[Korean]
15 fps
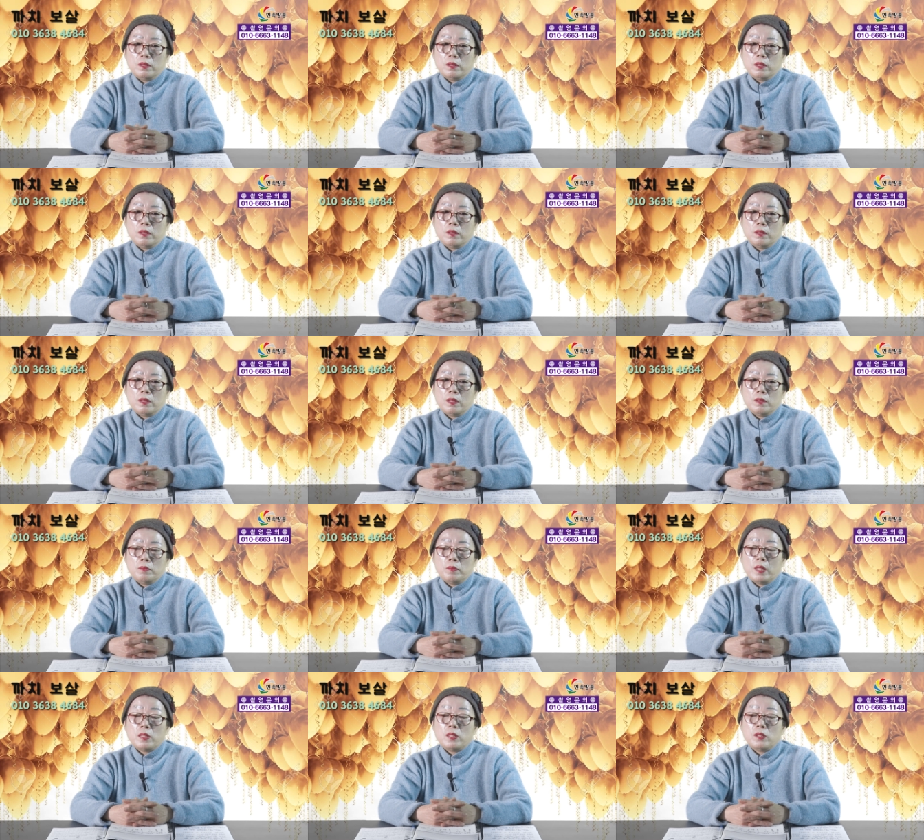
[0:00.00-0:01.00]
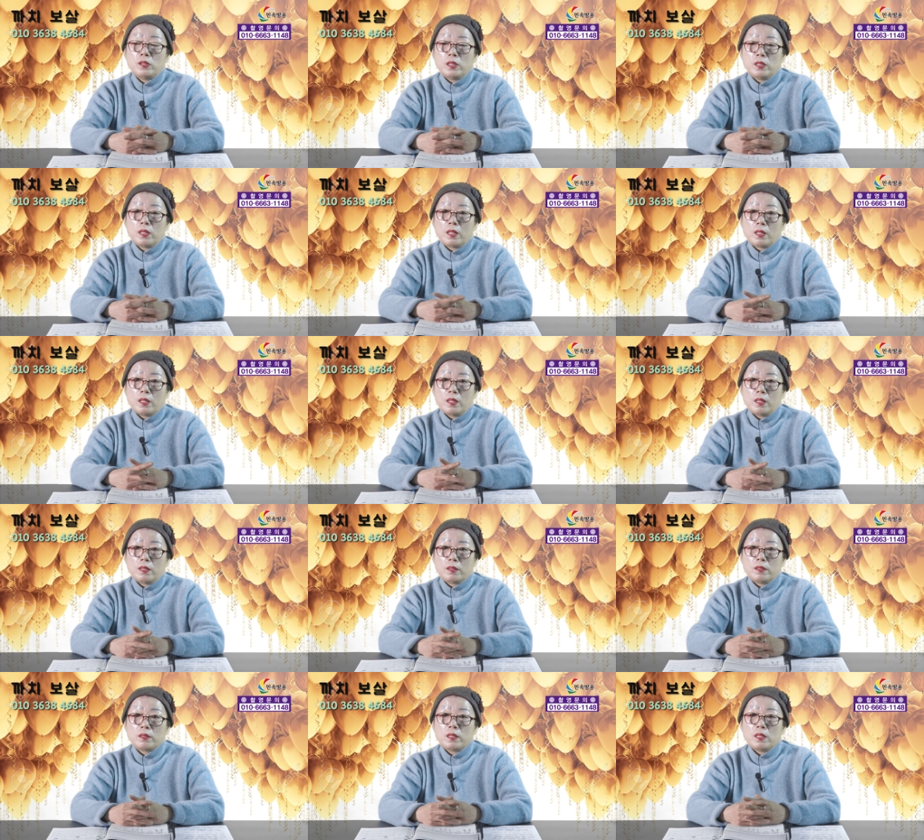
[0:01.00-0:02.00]
이제 한 몇 년 있다가
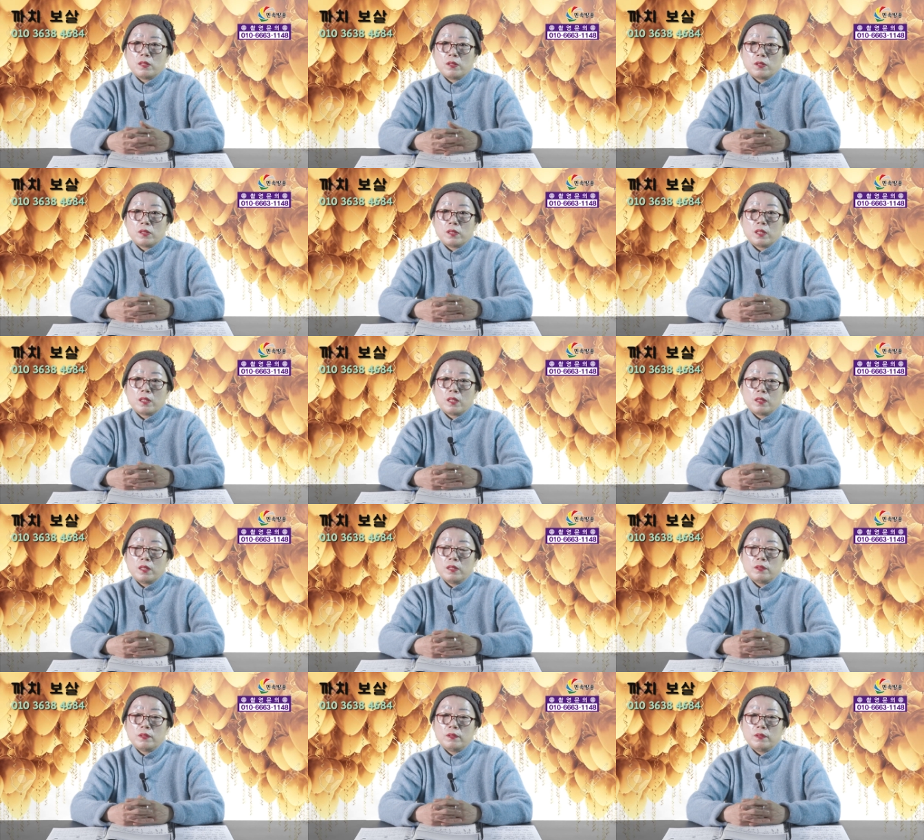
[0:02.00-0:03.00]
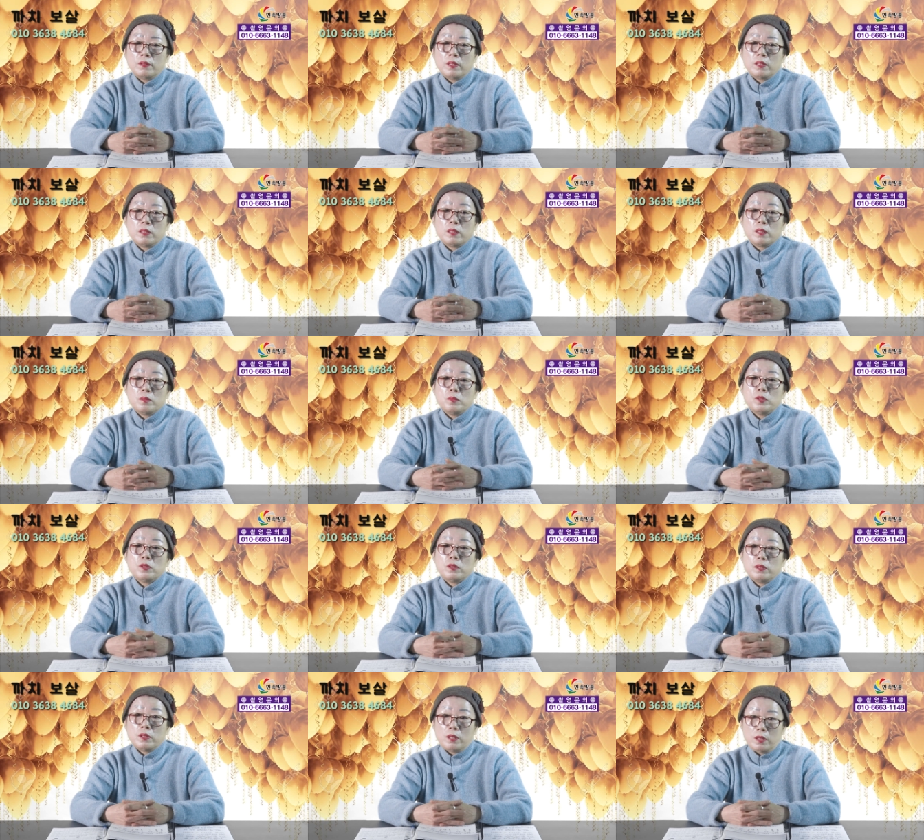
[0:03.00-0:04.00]
극단적인 생각을 했었는데 지금은
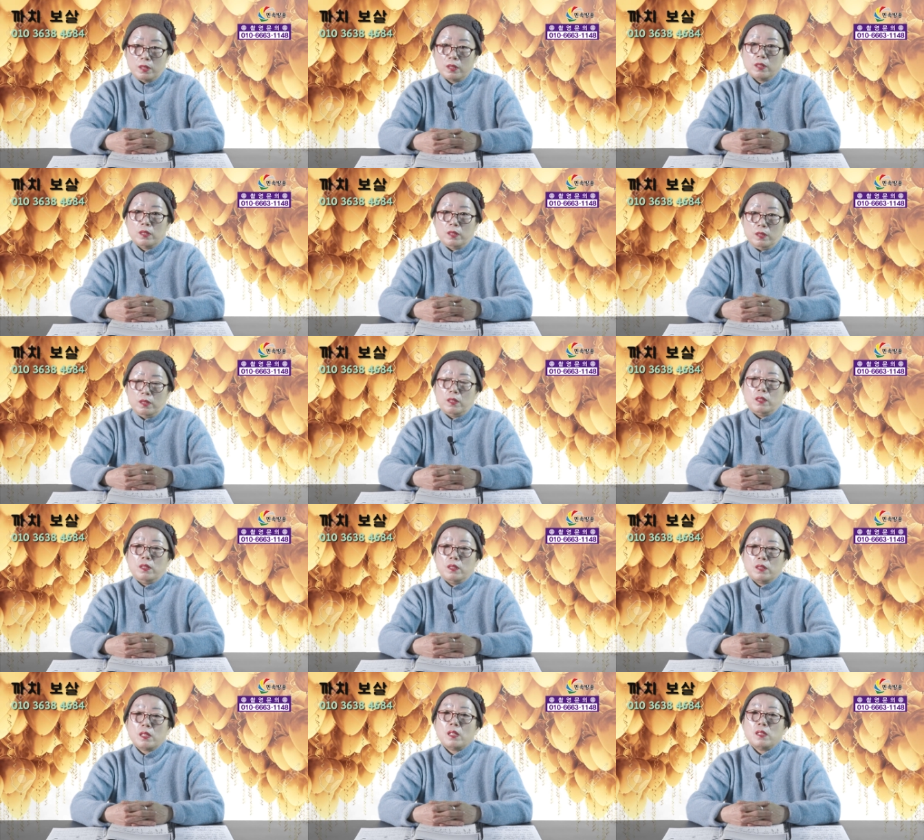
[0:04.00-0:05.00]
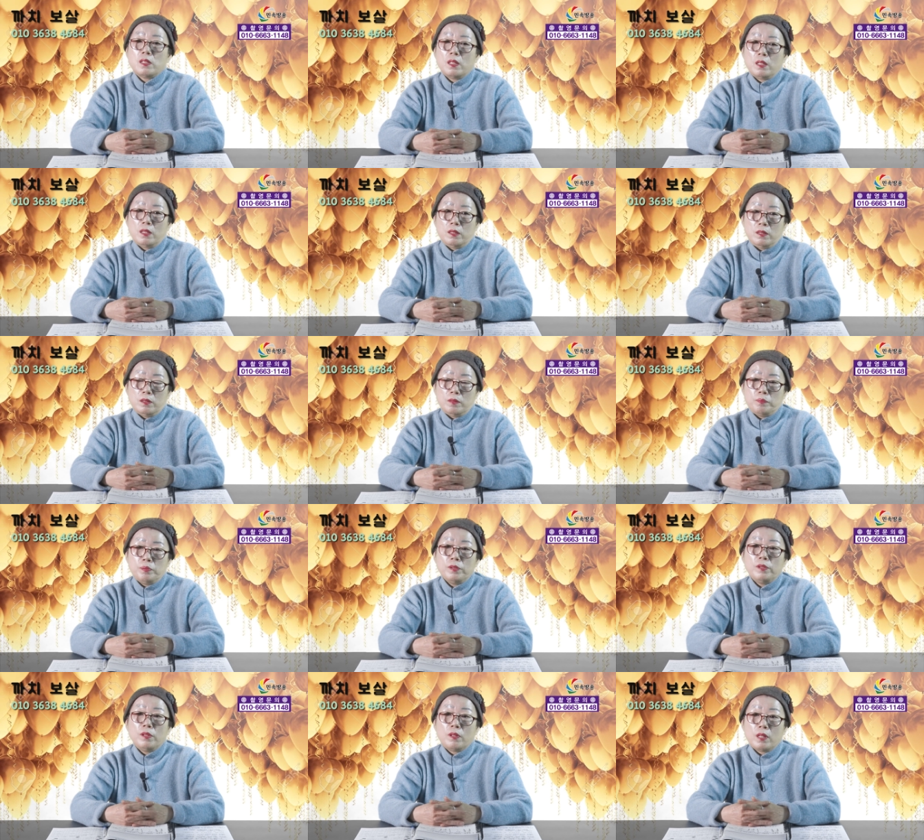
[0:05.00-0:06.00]
이제 살살
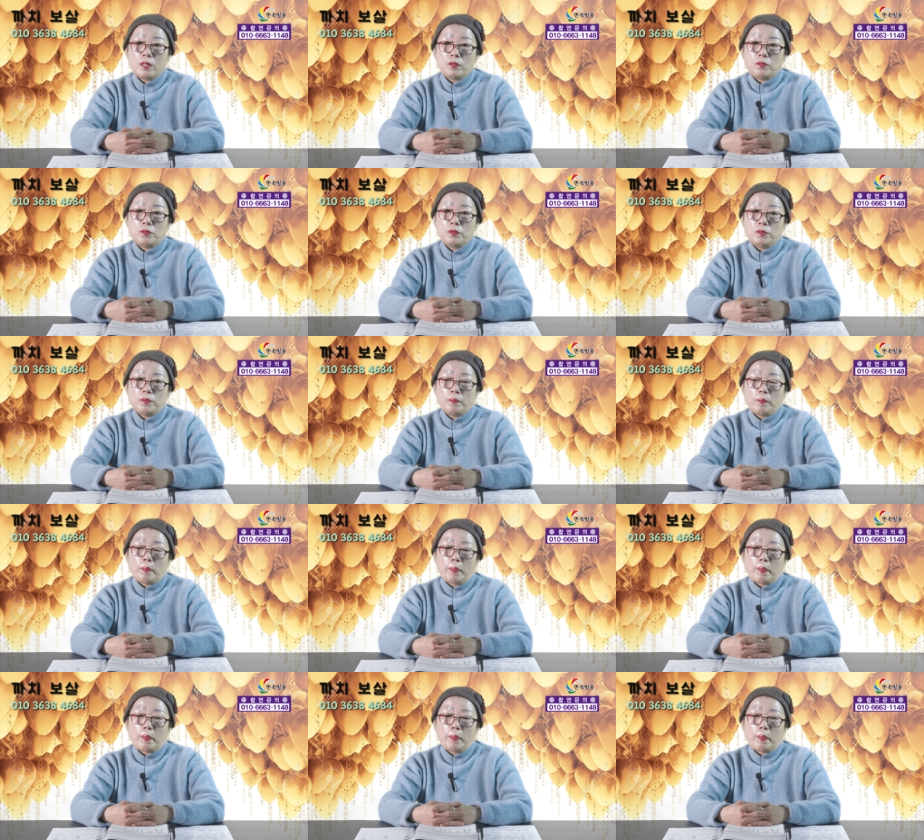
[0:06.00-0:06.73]
풀려가고